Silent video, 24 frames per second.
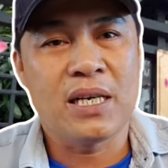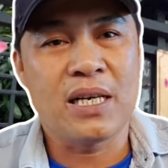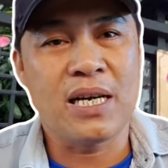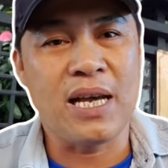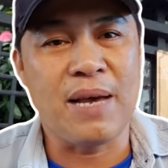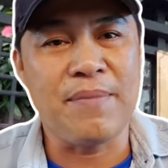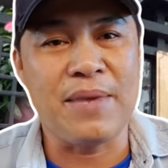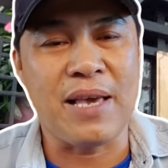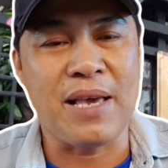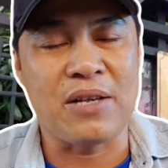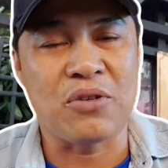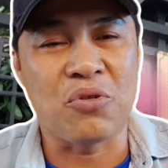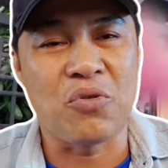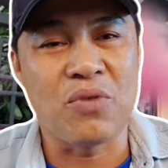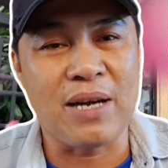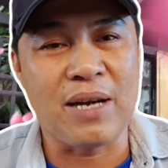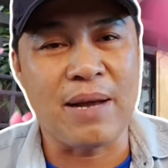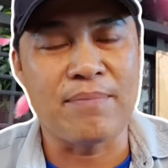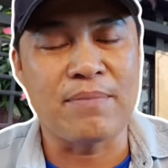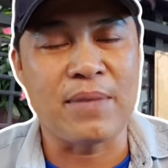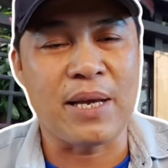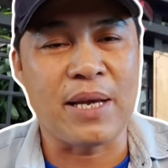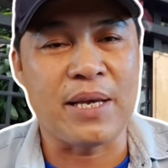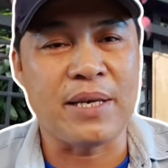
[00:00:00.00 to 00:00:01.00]
cái đám nhà số
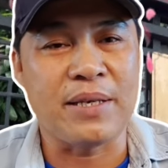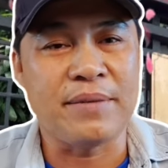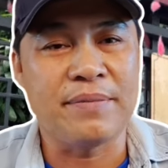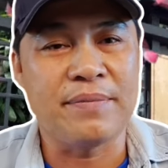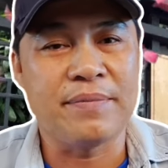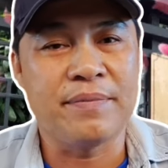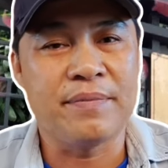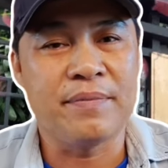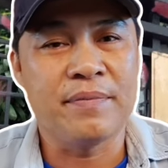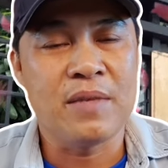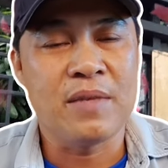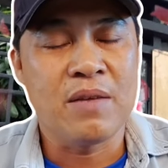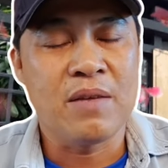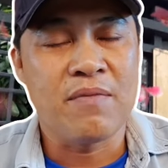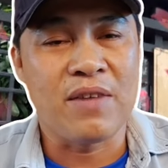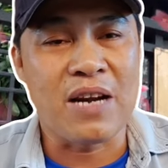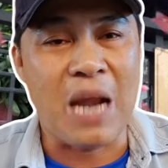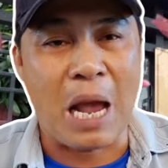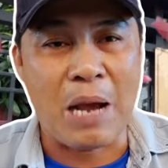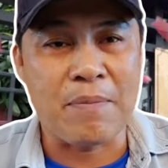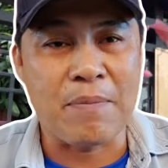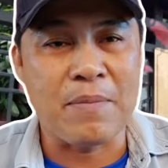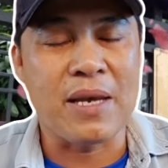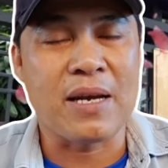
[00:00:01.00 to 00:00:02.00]
5 này
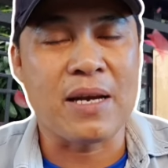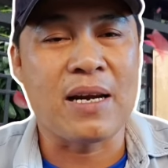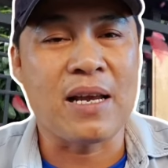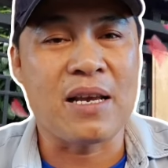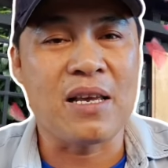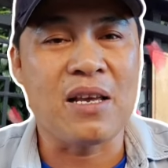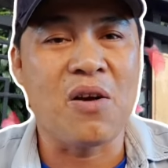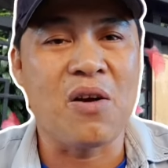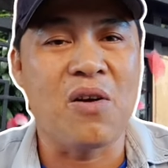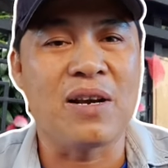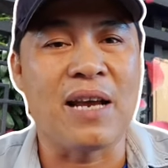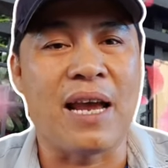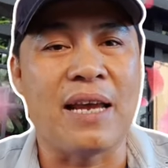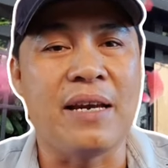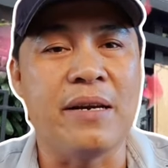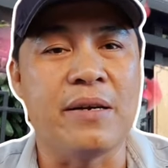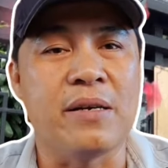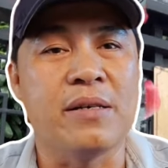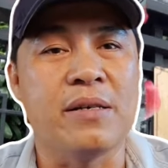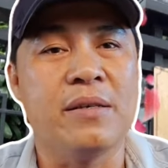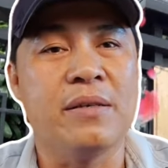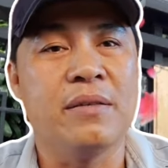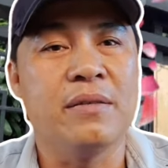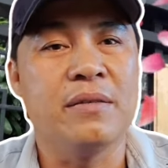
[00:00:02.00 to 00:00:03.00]
và đặc biệt là cái con gãy
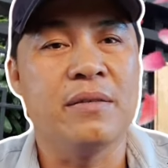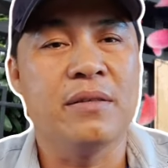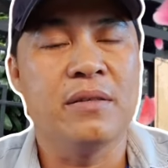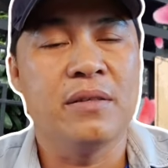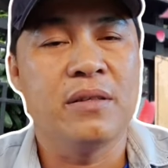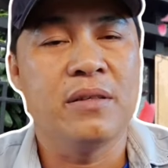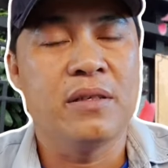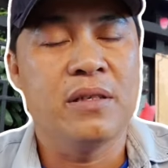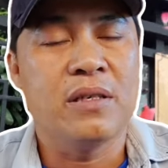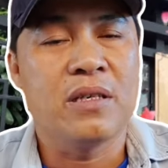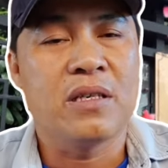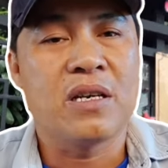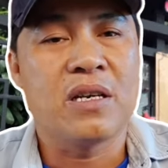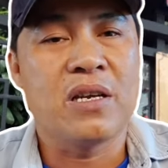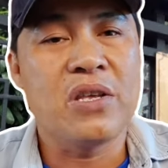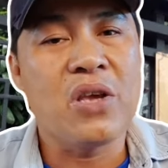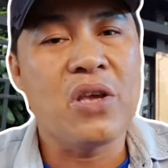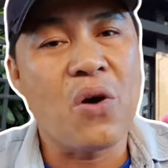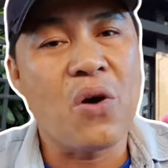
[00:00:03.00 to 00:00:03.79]
lưỡi nó